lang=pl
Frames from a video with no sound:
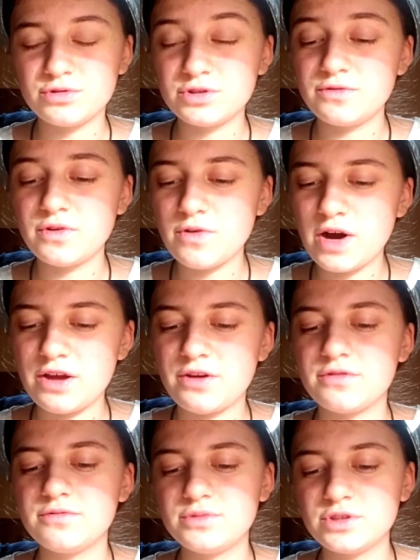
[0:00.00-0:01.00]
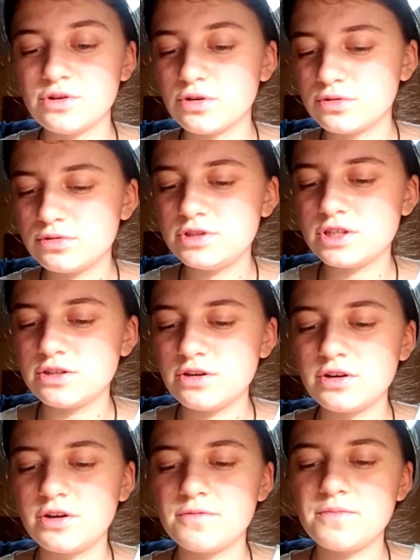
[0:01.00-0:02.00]
którzy wołają przygotujcie
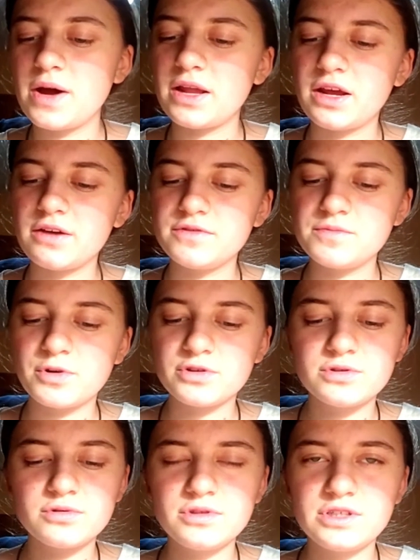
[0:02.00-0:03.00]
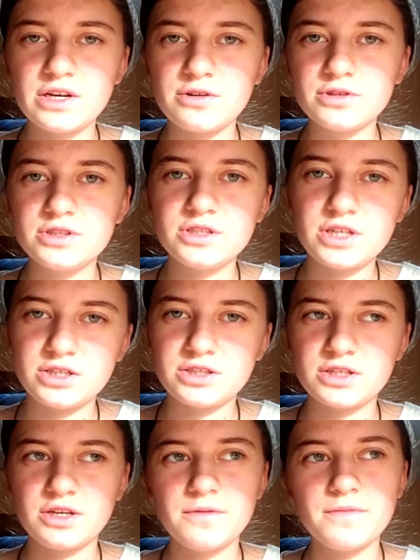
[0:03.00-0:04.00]
drogę Pana, wyprostujcie Jego
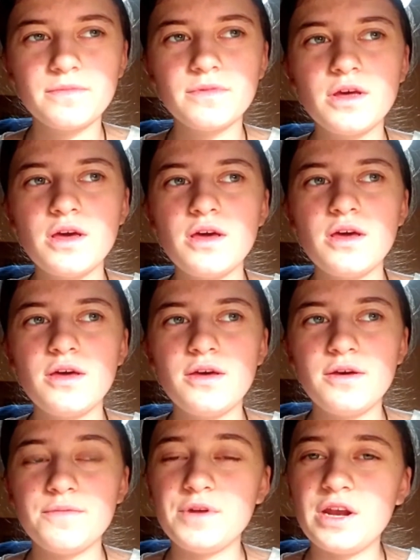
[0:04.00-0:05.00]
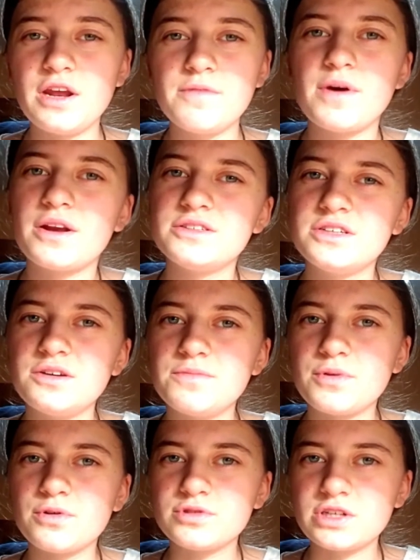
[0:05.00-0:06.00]
ścieżki. Mnie najbardziej
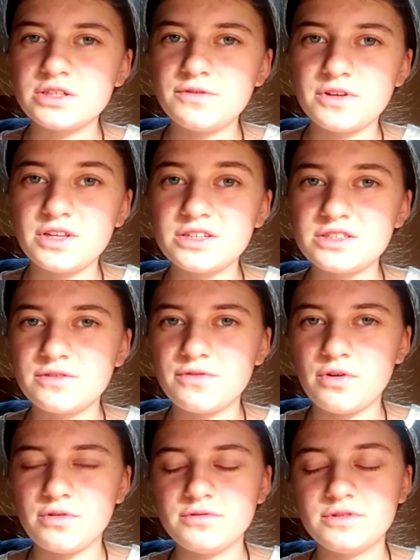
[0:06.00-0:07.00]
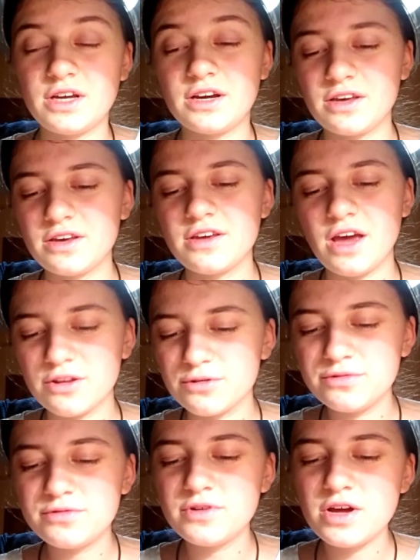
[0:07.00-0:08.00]
porusza świadectwo takich
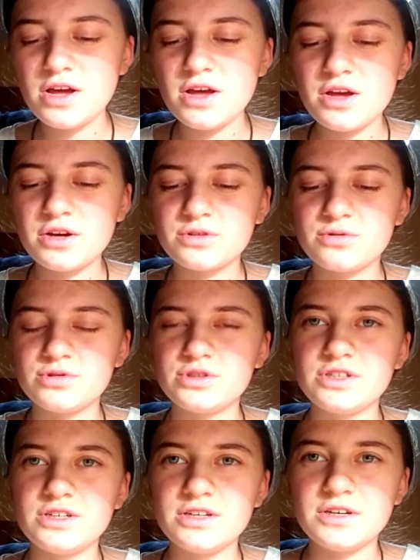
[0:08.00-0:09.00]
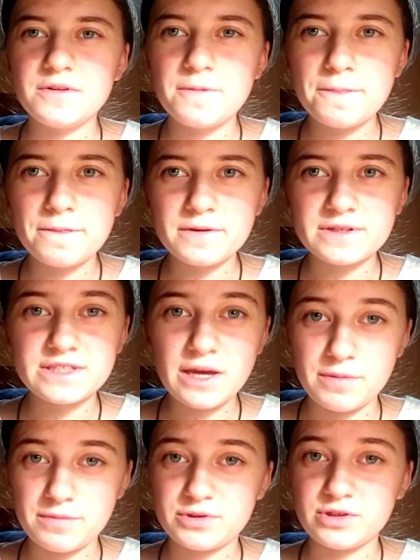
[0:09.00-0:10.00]
Janów, którzy
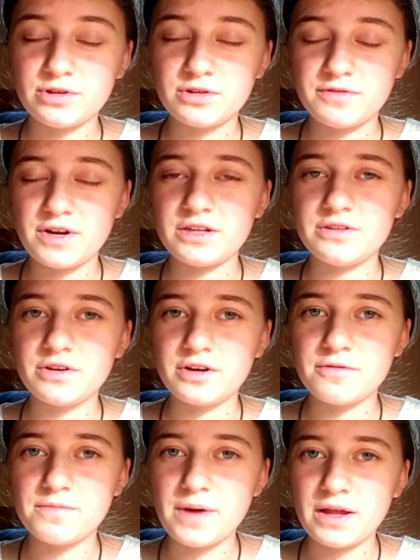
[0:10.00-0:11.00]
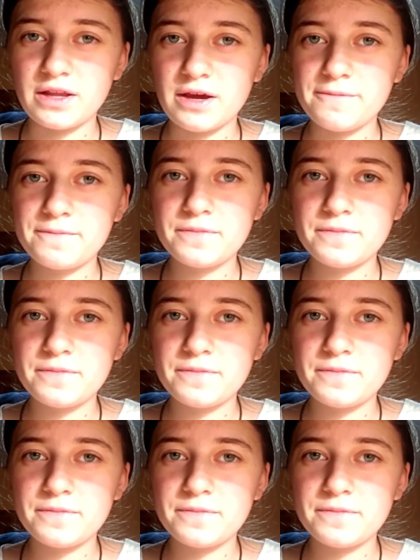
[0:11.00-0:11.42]
sami przygotowali drogę Pana.